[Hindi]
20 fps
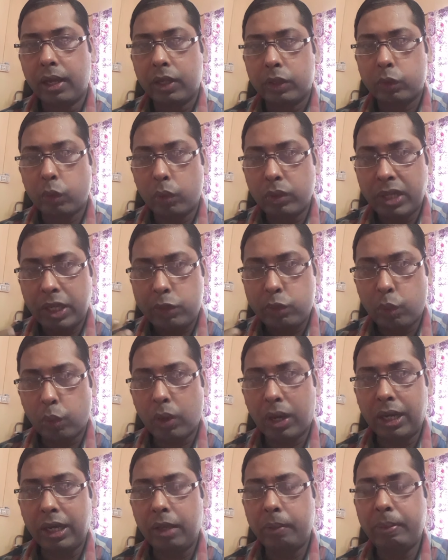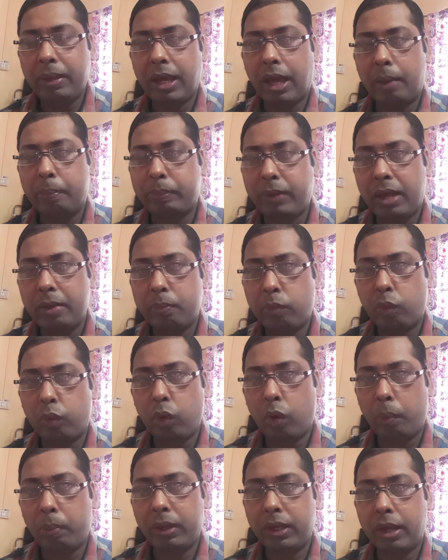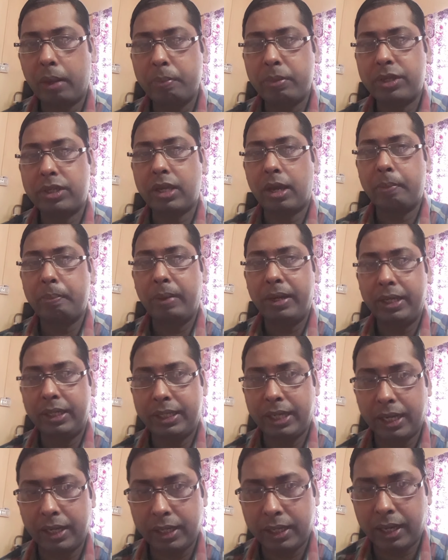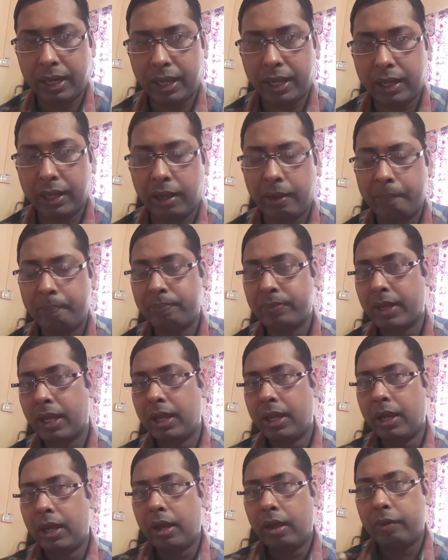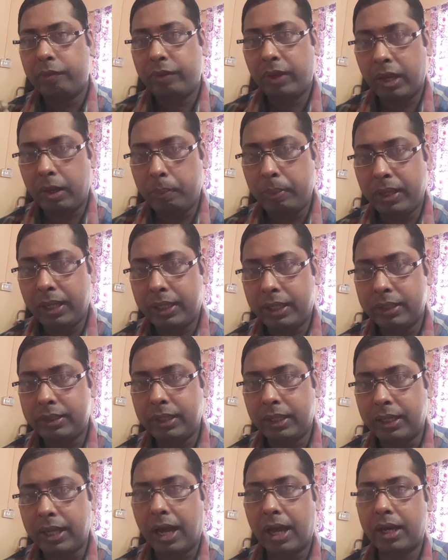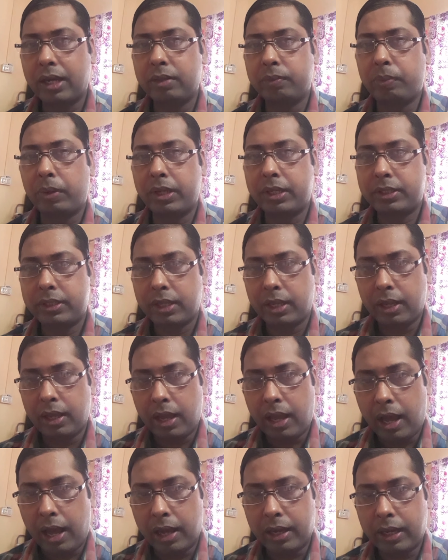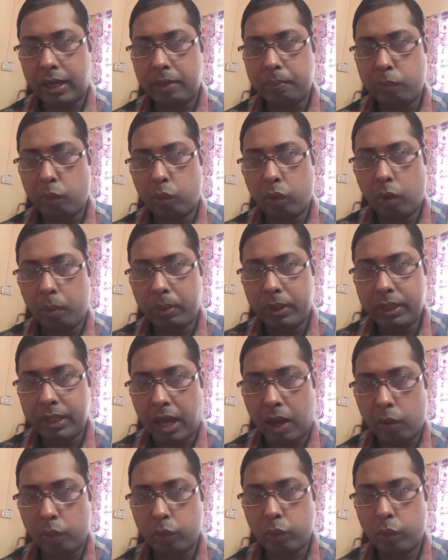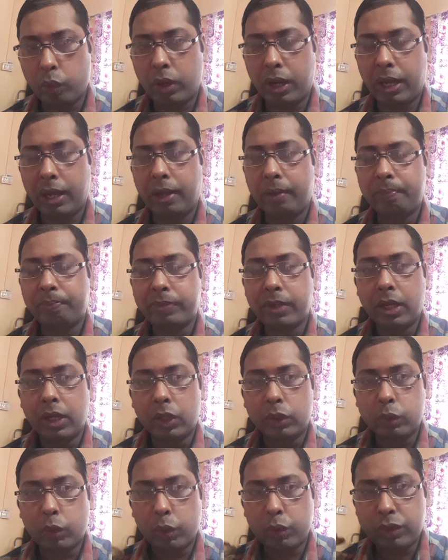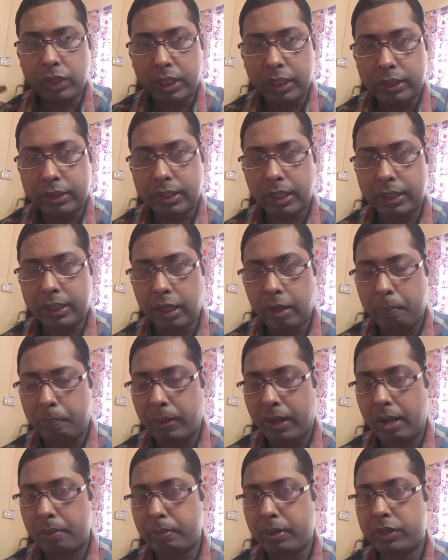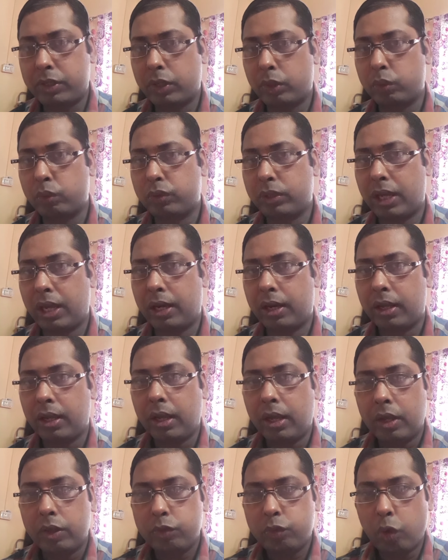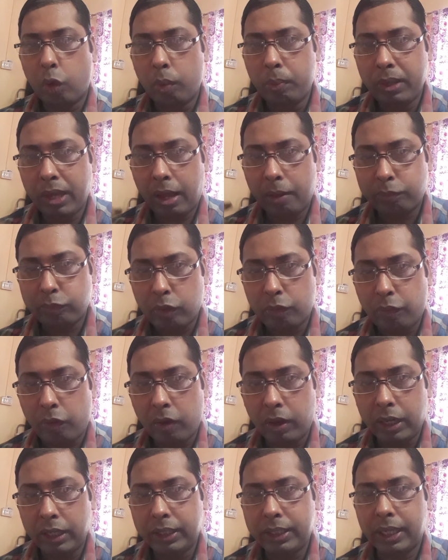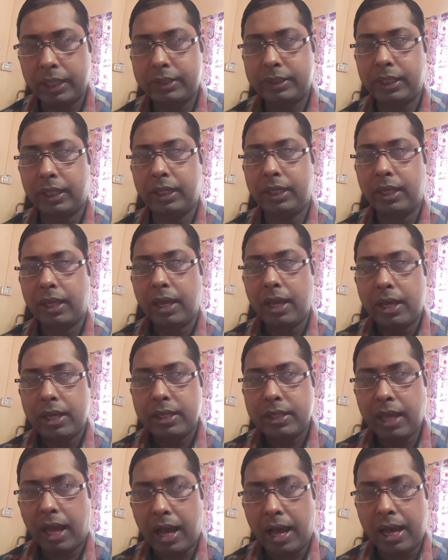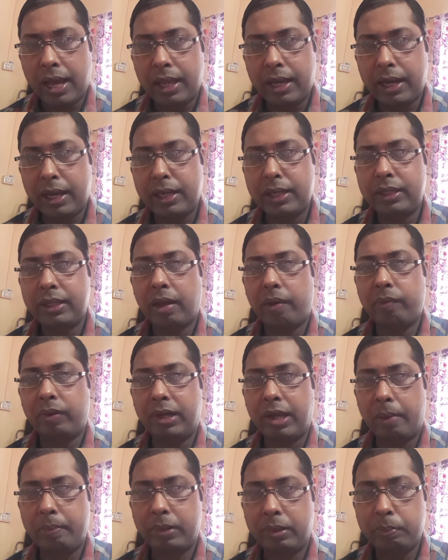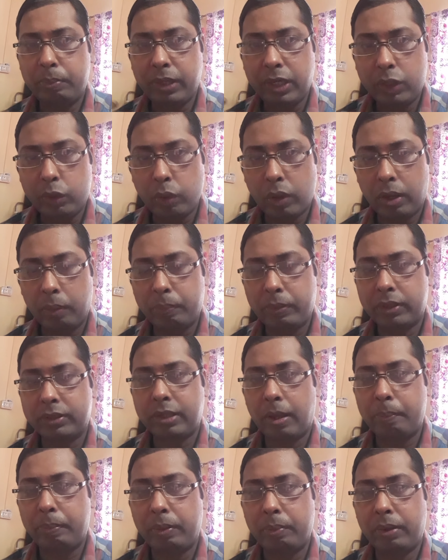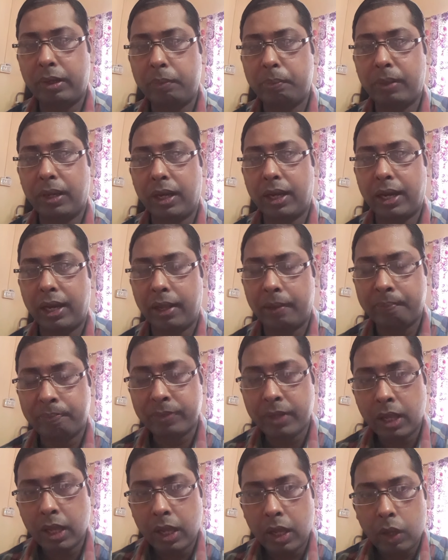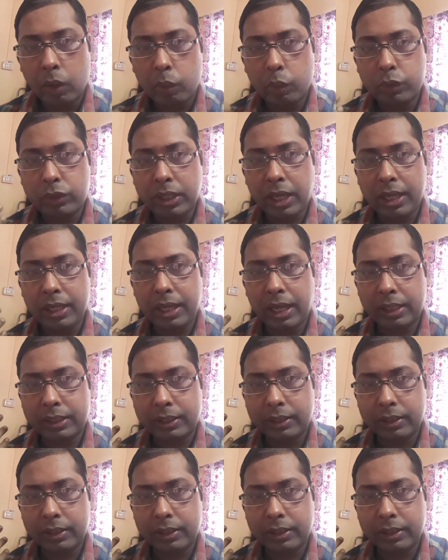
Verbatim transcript: तो नेचुरली भी आपका हीमोग्लोबिन हमेशा मेंटेन रहेगा फिर भी किसी कारणवश अगर हीमोग्लोबिन डाउन हो रहा है तो चिकित्सकीय परामर्श अनुसार जो भी आपको फॉलिक एसिड या आयरन या विटामिन बी ट्वेल्व के सप्लीमेंट मिल रहे हैं उसे या